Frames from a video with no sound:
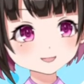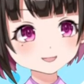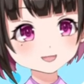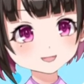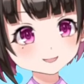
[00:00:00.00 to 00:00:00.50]
部
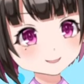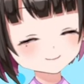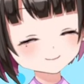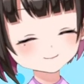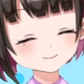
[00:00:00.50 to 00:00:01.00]
活と
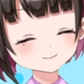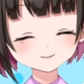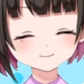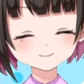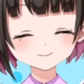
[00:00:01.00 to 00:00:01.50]
かも
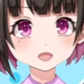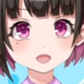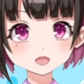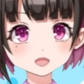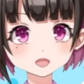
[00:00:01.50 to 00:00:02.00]
ね、
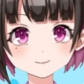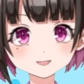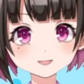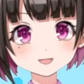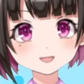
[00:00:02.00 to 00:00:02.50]
何だったか
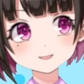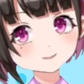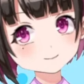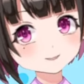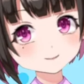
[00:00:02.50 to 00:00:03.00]
な、中
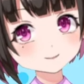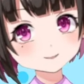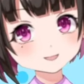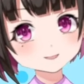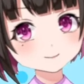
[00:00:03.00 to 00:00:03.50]
学校の
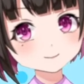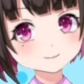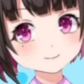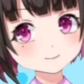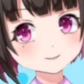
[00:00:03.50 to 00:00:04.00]
部活
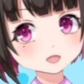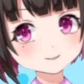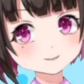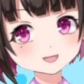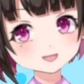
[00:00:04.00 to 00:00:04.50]
で
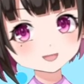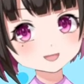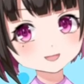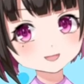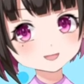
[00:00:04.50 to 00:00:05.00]

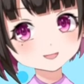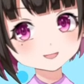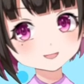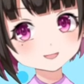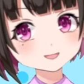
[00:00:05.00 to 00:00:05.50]
の
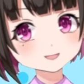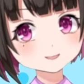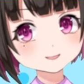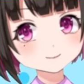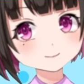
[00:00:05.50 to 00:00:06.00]

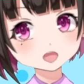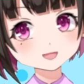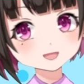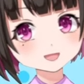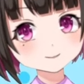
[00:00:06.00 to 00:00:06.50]
競技
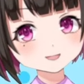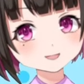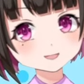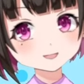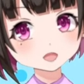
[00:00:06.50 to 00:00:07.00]
人口、部
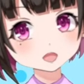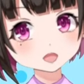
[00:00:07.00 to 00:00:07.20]
活